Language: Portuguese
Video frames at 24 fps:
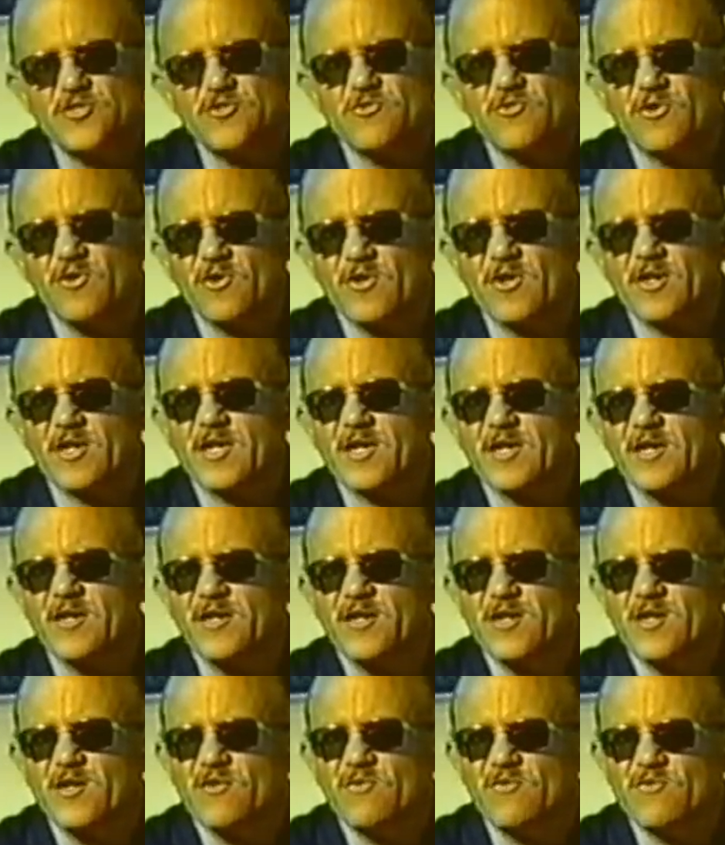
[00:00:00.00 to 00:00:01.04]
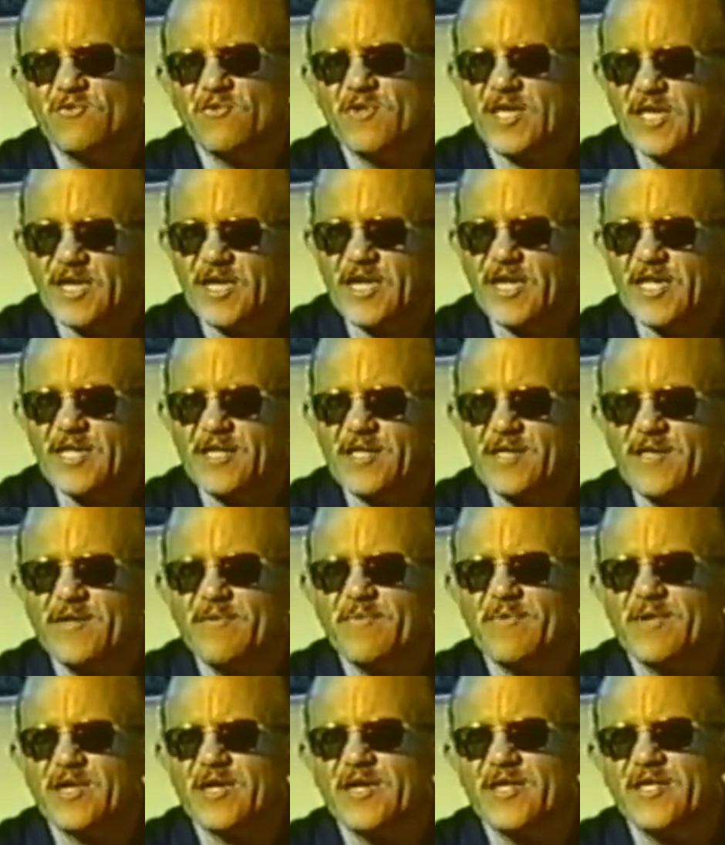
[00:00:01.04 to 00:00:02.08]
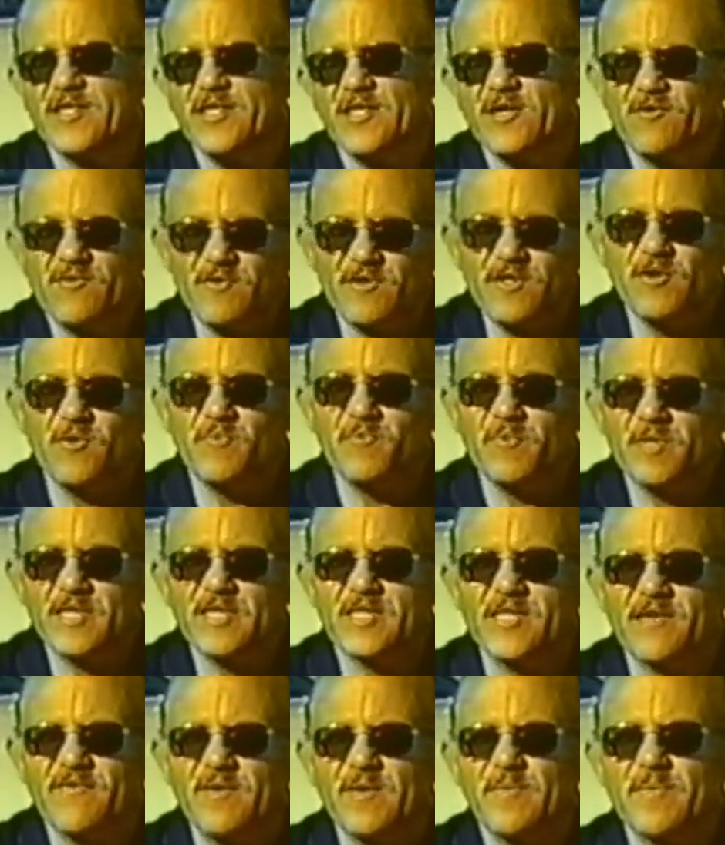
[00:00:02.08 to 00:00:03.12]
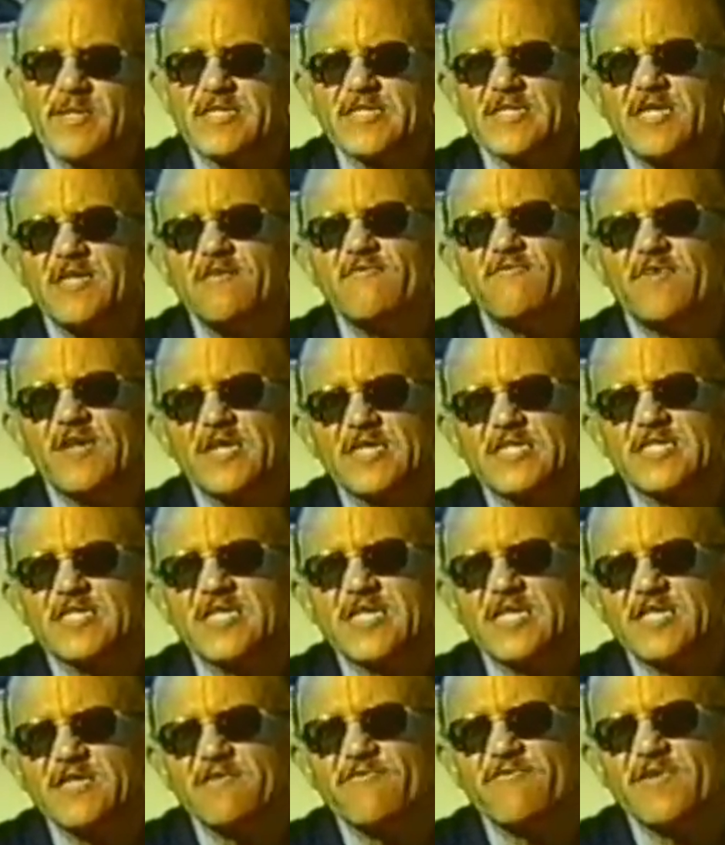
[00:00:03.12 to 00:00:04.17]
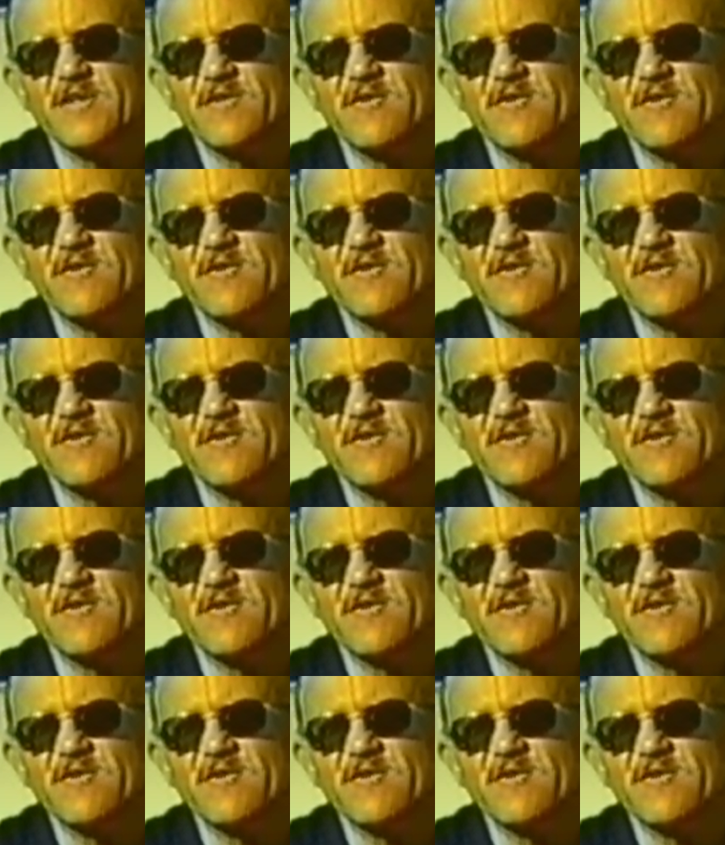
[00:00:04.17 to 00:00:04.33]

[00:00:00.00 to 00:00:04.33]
gente coloca um relé, então ele aumenta, vai para 100 watts cada